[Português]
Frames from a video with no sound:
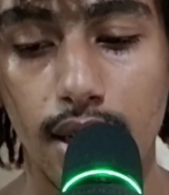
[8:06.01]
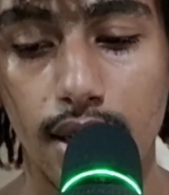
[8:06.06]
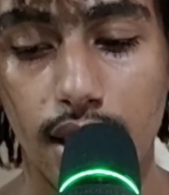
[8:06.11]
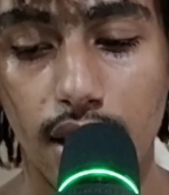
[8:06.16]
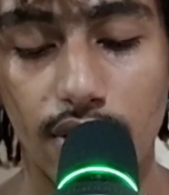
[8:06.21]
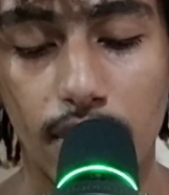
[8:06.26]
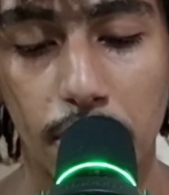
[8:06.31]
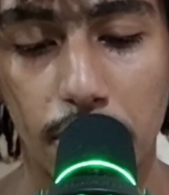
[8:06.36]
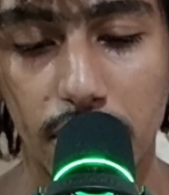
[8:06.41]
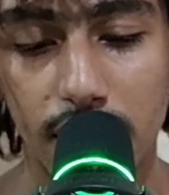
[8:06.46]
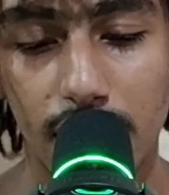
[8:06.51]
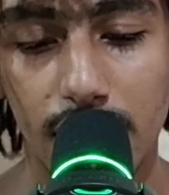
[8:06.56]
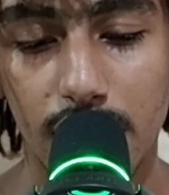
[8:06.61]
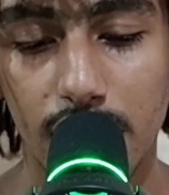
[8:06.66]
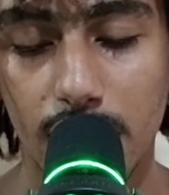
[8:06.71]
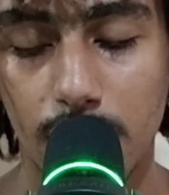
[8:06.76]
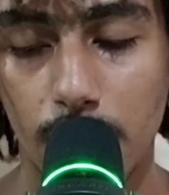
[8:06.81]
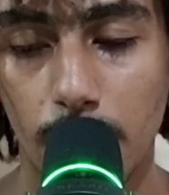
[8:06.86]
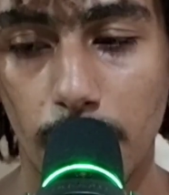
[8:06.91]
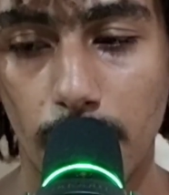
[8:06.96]
Teve muita
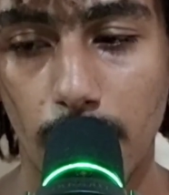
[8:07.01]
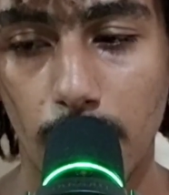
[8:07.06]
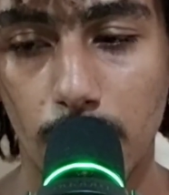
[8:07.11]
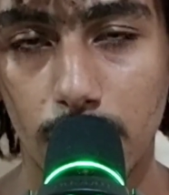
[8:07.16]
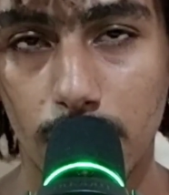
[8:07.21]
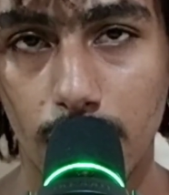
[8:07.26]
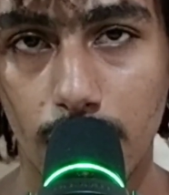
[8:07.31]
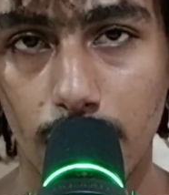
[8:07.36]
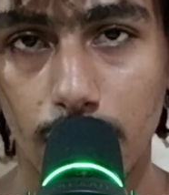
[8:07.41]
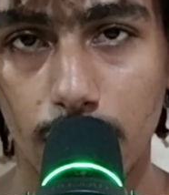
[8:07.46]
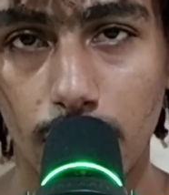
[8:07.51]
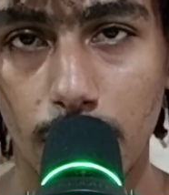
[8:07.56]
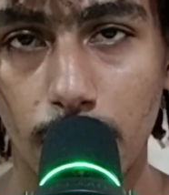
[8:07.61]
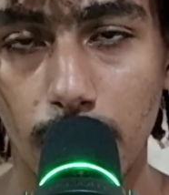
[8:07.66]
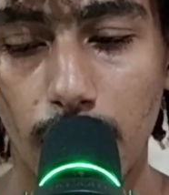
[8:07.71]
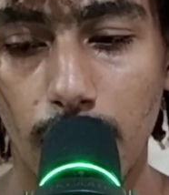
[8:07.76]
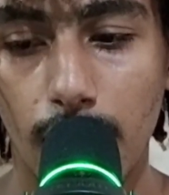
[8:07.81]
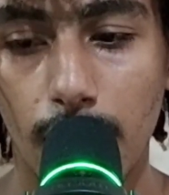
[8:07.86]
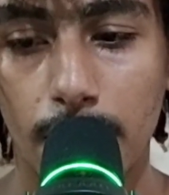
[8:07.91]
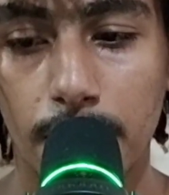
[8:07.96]
gente me perguntando,
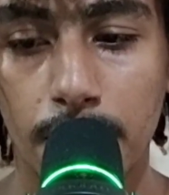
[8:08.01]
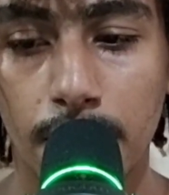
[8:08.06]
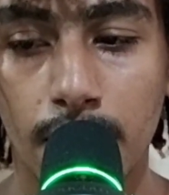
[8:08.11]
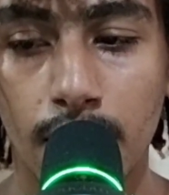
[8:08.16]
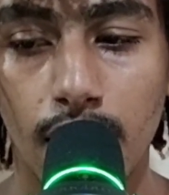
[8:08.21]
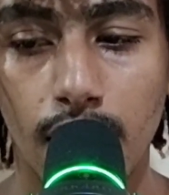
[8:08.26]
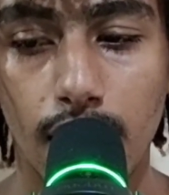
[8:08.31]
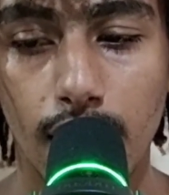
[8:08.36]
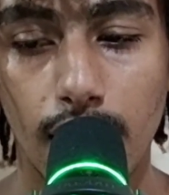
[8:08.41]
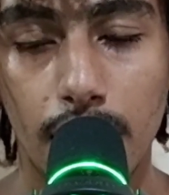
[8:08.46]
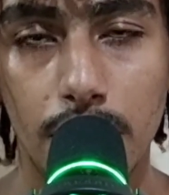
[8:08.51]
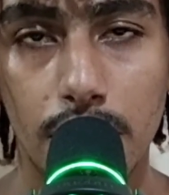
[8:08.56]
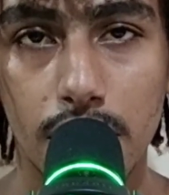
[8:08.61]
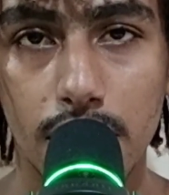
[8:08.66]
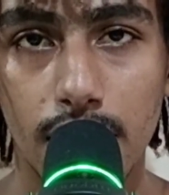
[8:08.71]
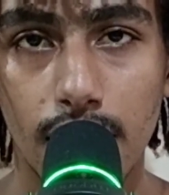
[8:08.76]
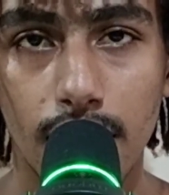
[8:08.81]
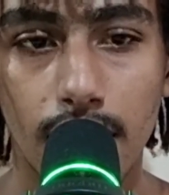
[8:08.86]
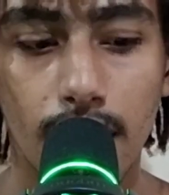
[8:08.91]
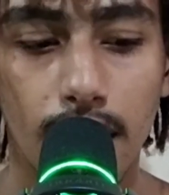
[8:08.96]
família, lá no
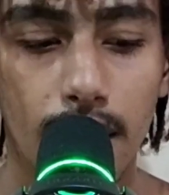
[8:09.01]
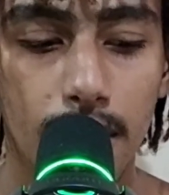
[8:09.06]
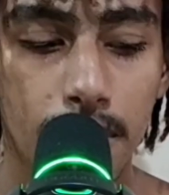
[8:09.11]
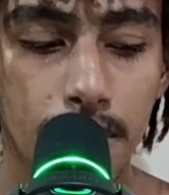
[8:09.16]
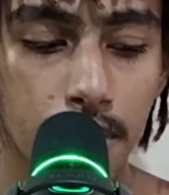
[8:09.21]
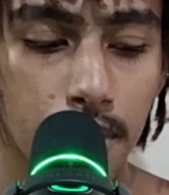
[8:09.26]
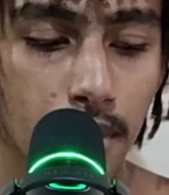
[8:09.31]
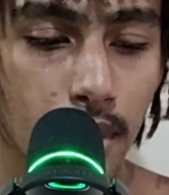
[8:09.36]
Instagram.